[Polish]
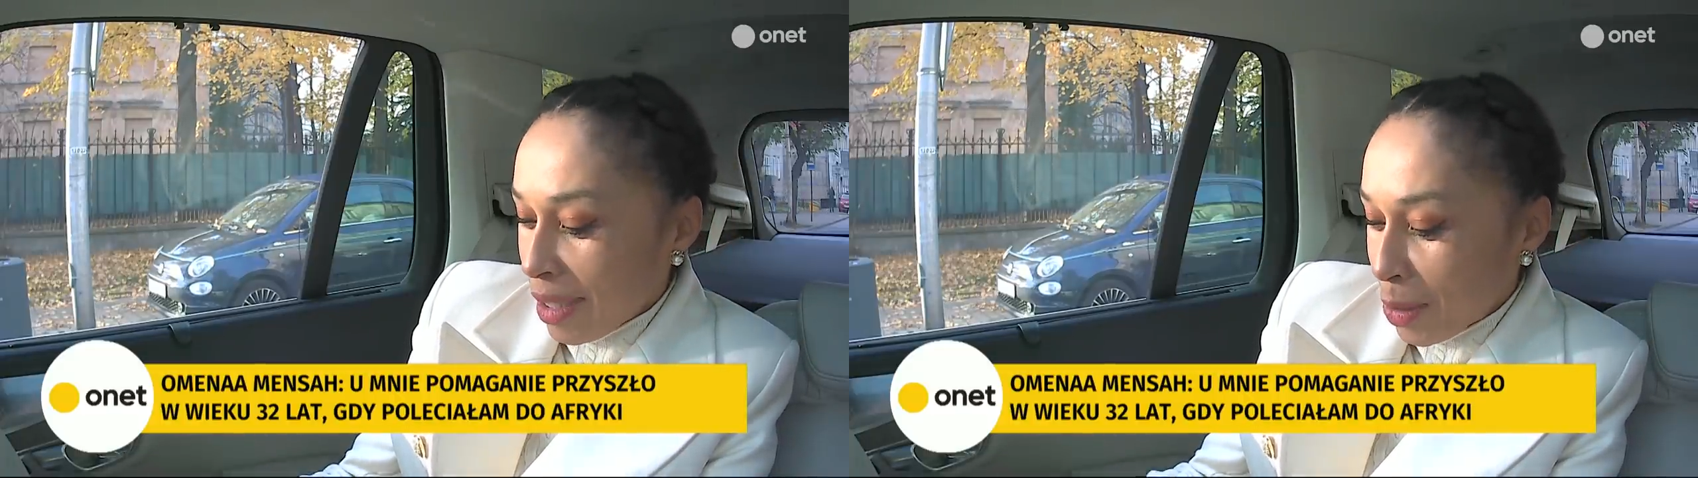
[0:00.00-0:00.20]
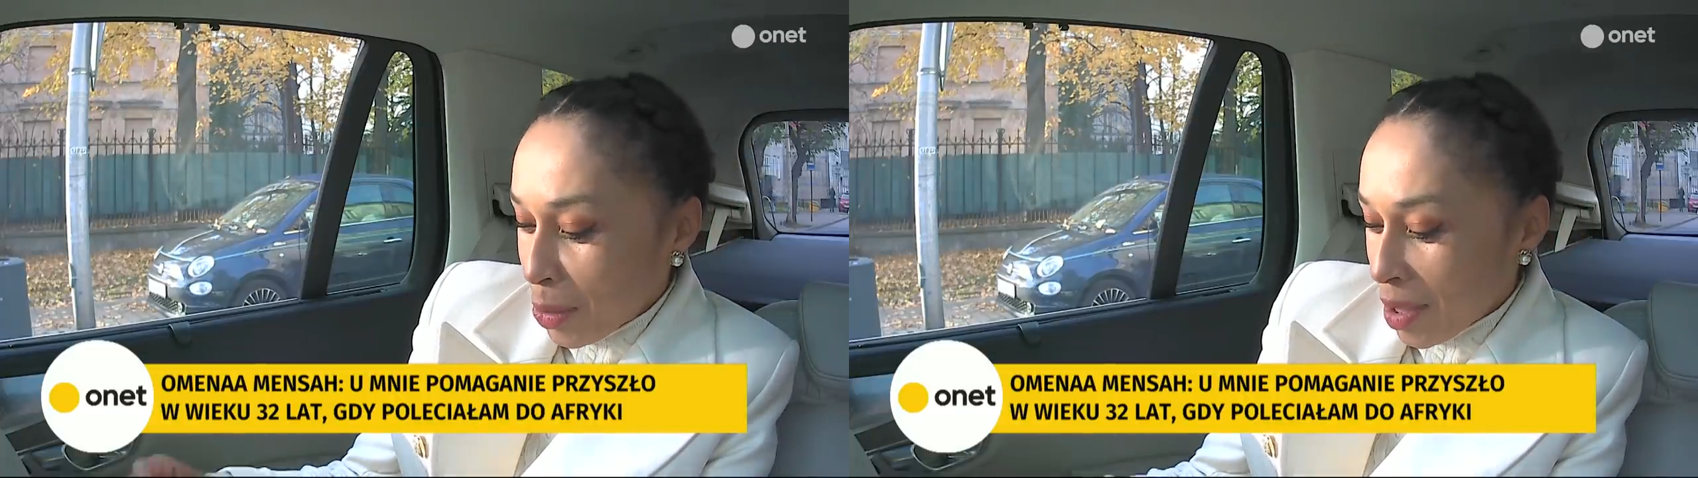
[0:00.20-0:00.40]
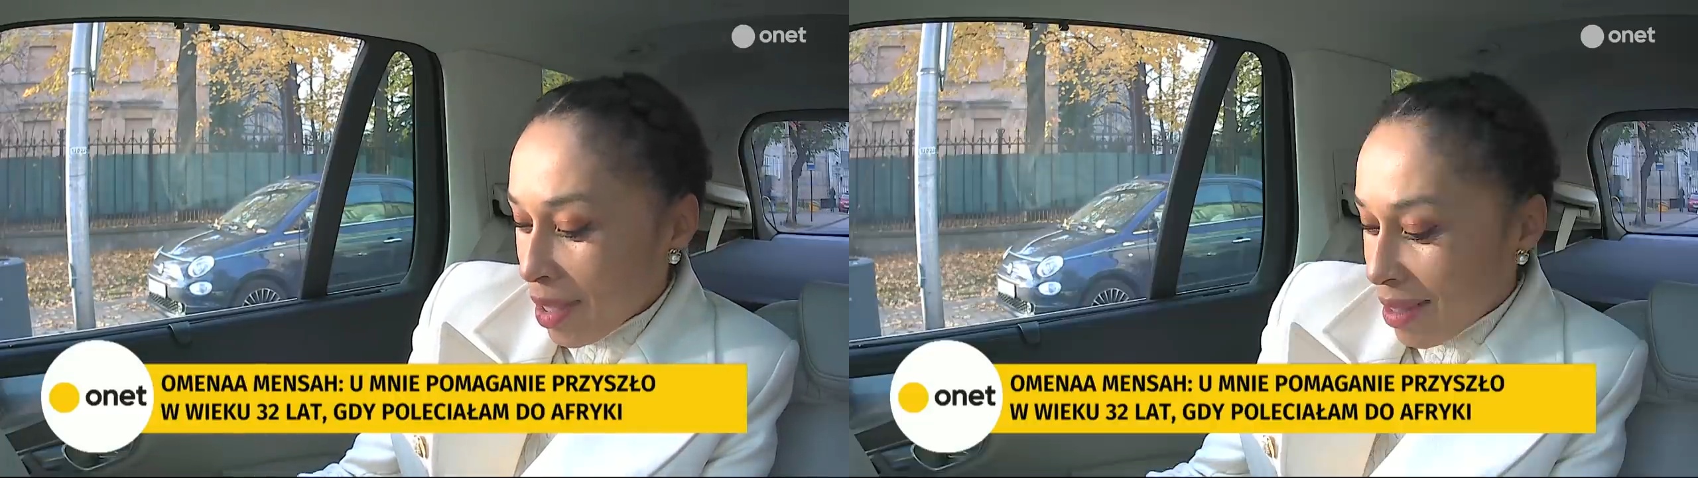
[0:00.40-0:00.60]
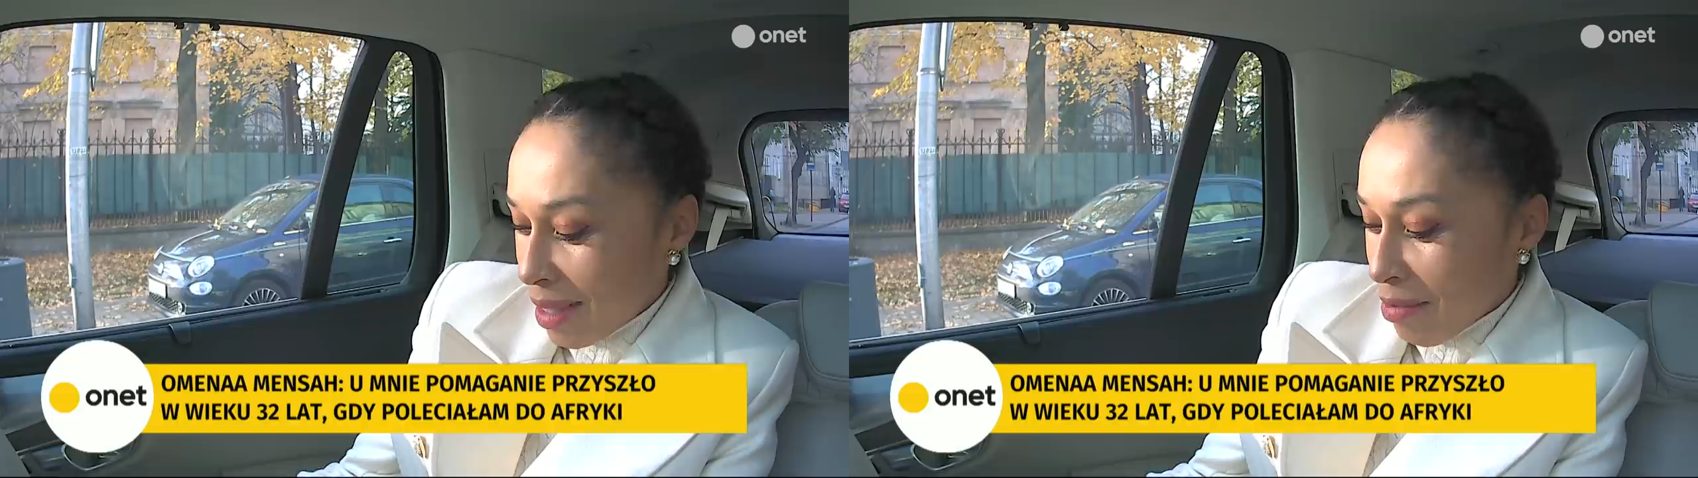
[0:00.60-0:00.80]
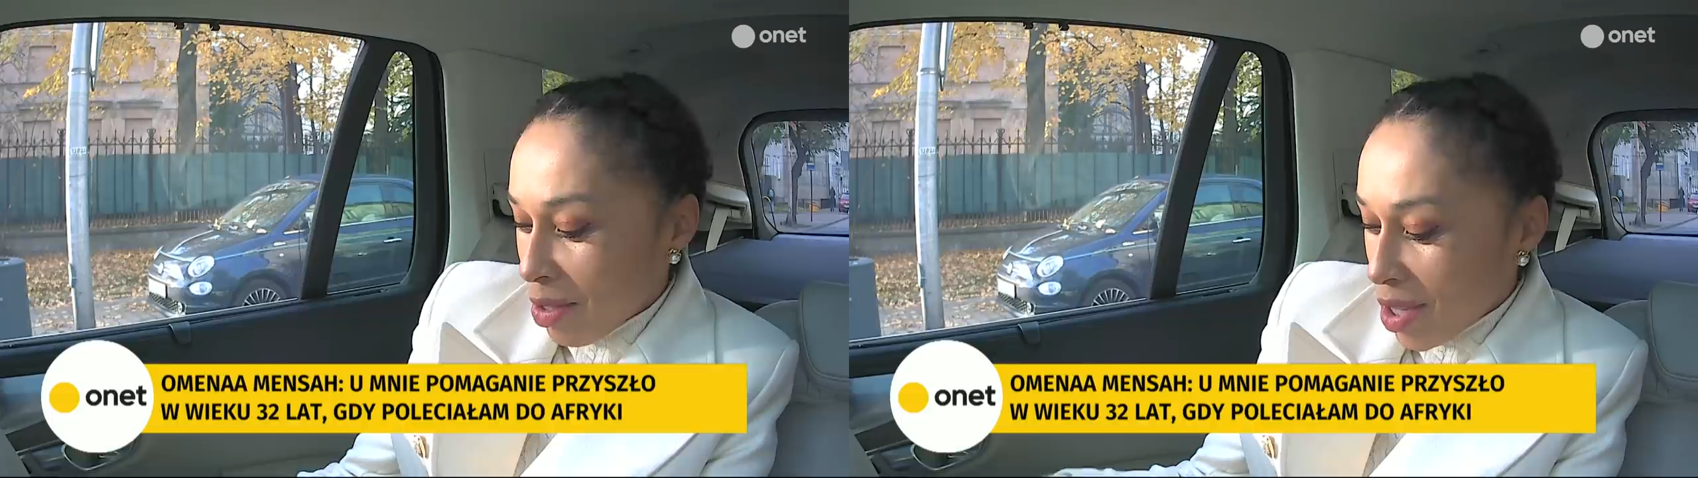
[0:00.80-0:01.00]
to, że
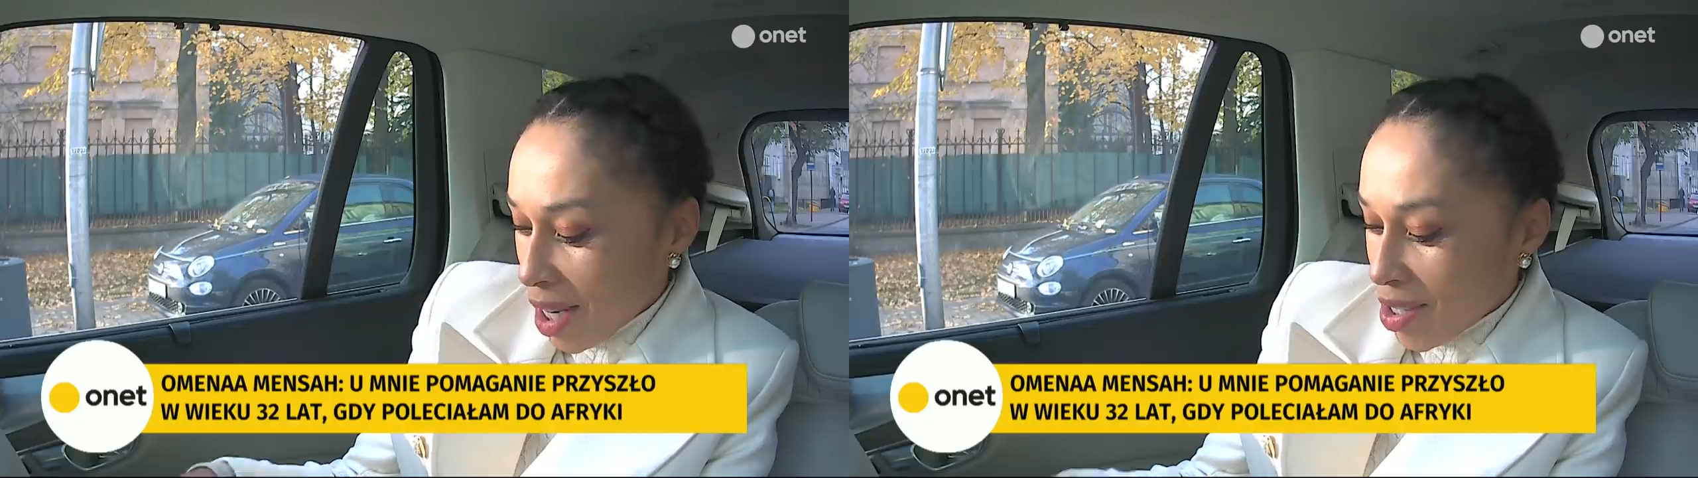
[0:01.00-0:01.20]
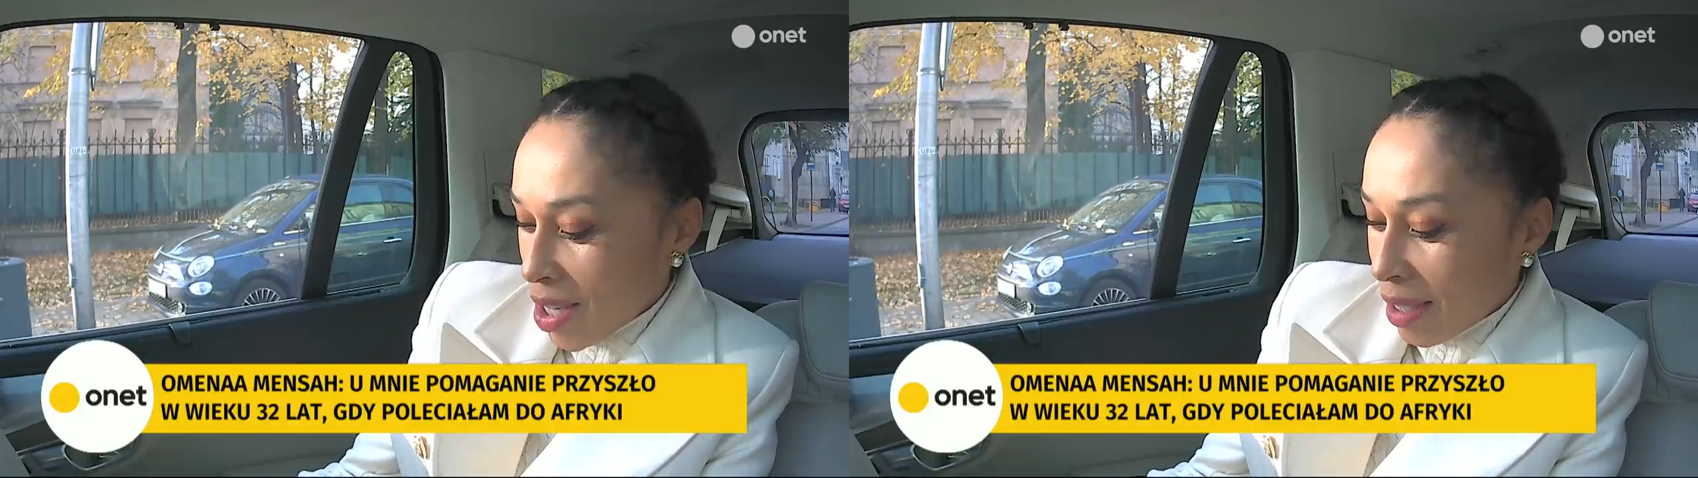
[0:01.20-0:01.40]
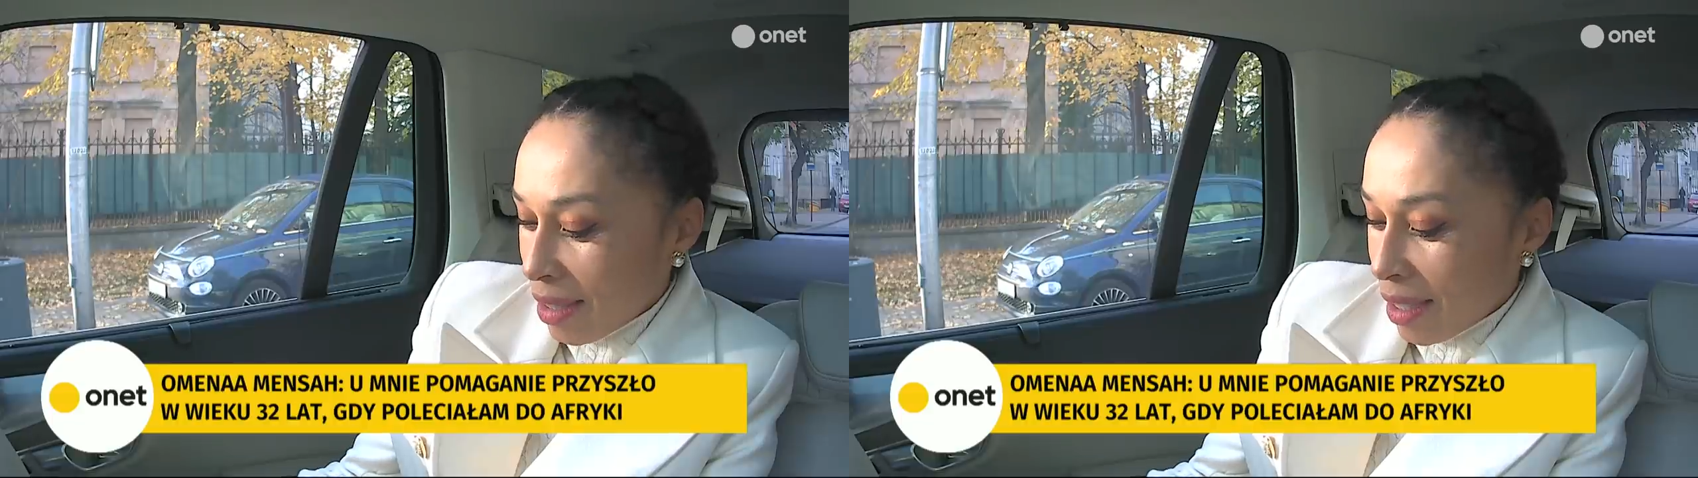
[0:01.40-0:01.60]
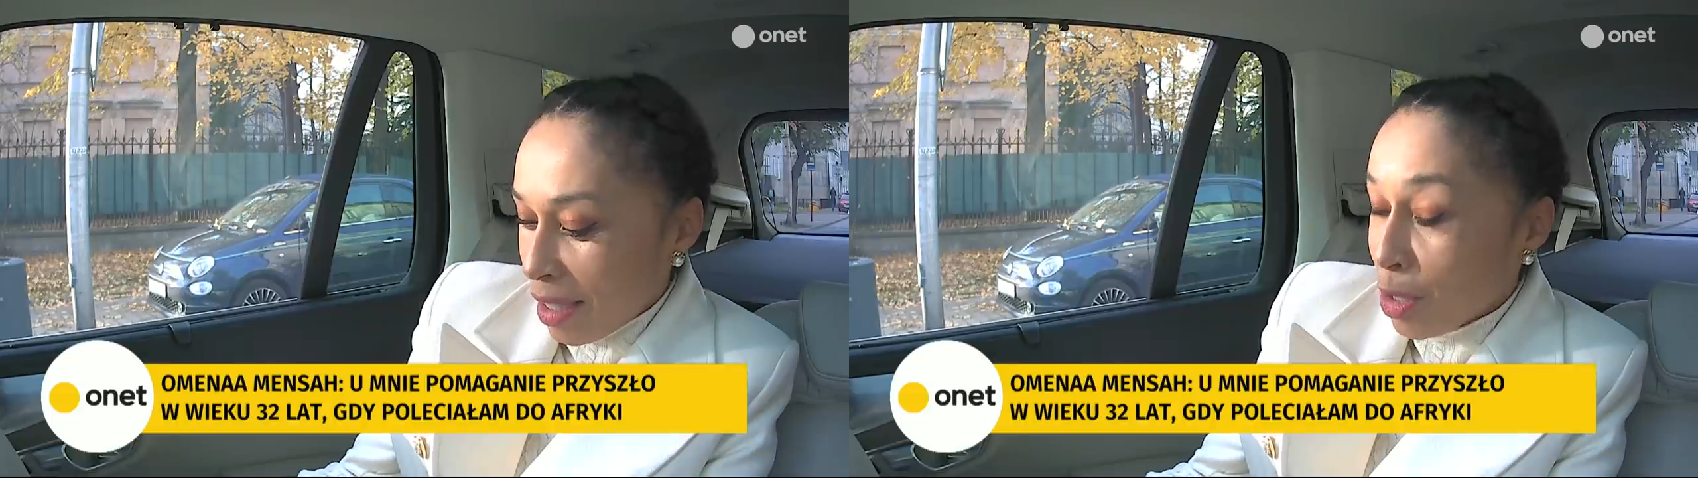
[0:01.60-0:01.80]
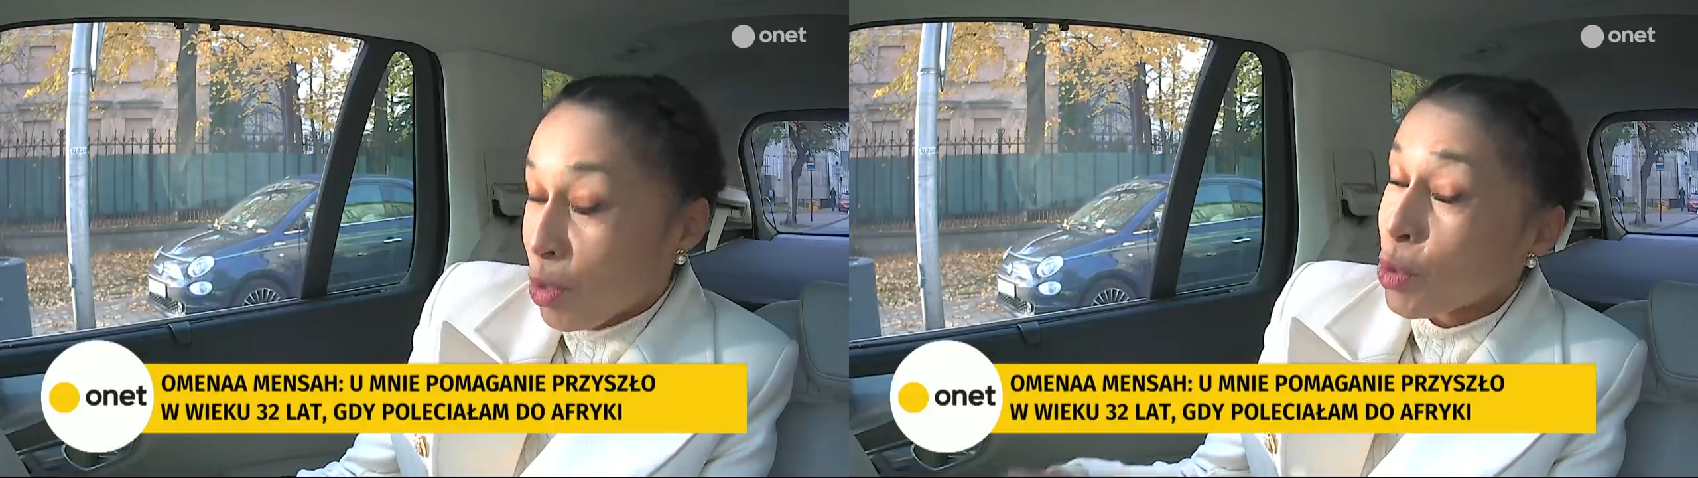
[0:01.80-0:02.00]
jestem właśnie Ashanti
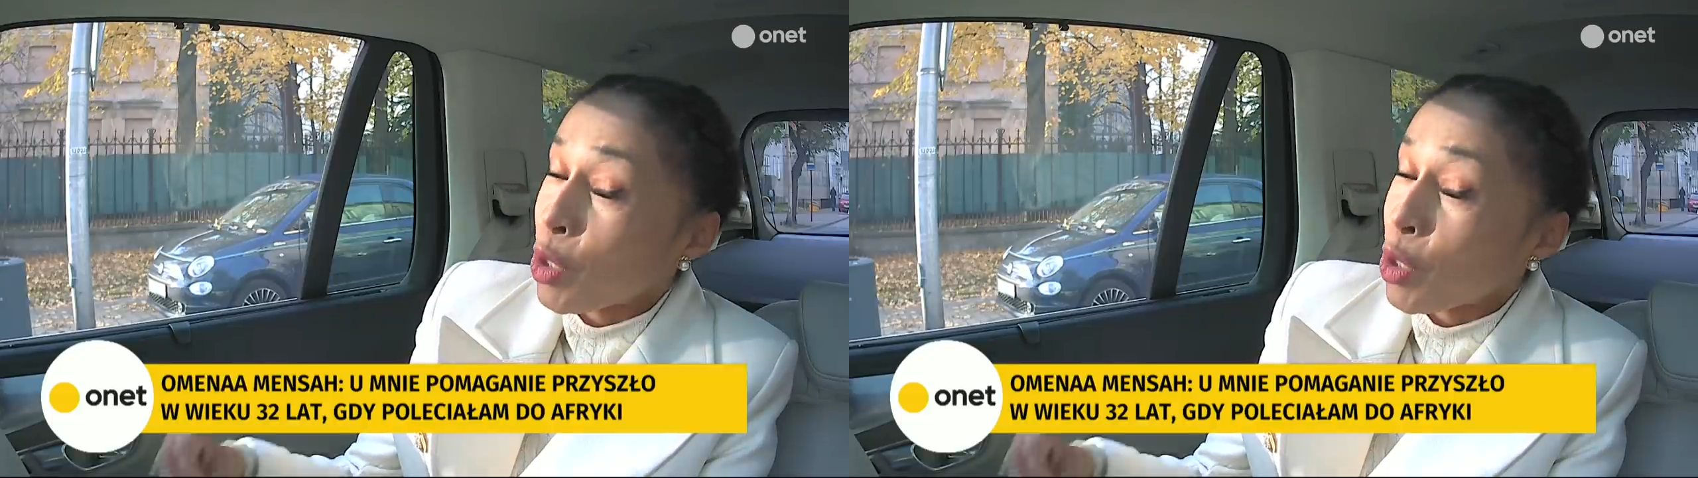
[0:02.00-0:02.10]
i to,